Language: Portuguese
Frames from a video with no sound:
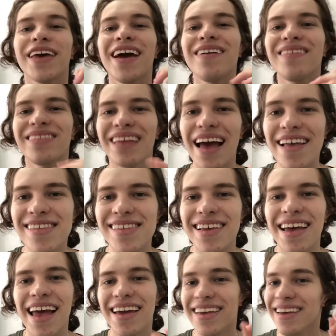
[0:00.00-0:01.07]
que
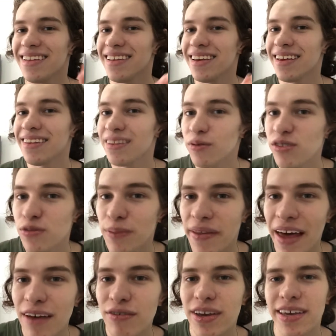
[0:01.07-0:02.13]
acontece é que ele não
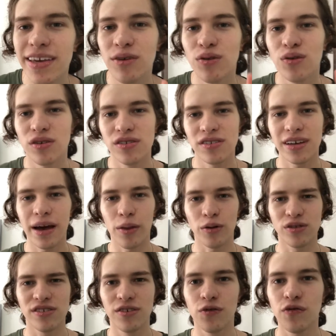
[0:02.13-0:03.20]
esperava que os
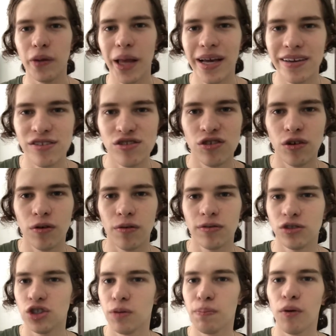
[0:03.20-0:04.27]
garotos iam falar isso.
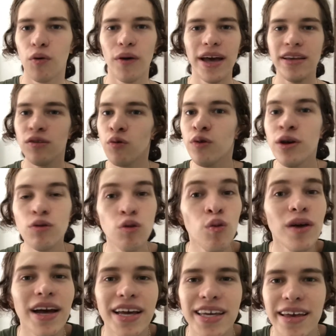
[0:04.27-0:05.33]
Tipo, o rei não,
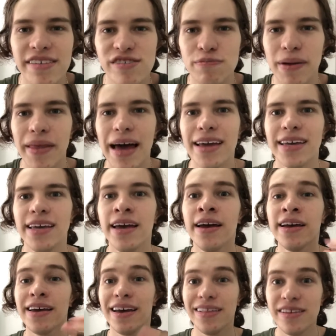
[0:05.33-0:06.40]
nunca queria esperar que
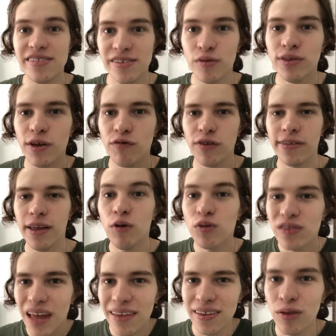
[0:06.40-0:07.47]
eles iam defender o
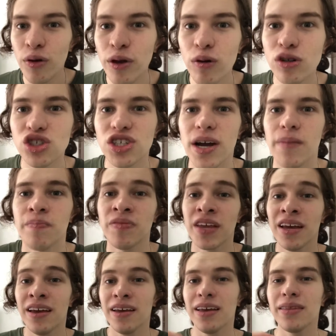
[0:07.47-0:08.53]
Tate Yusha.
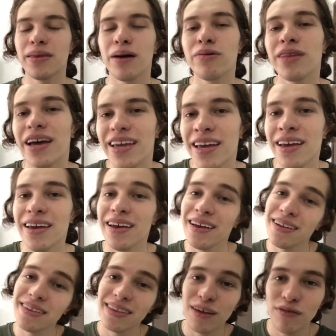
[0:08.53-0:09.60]
Então daí
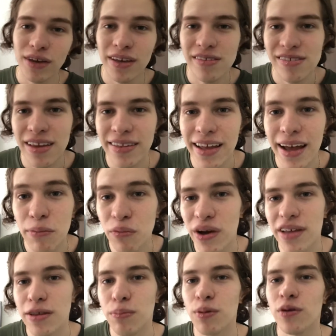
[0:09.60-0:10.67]
ele teve que ceder a
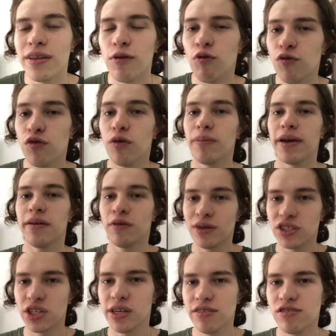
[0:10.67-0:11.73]
moeda pro Naofumi. Eu
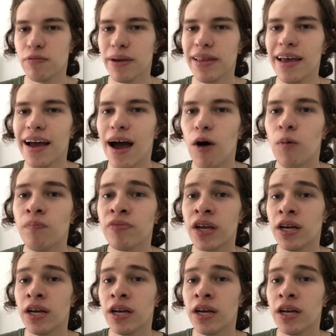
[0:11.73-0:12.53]
achei isso bem legal.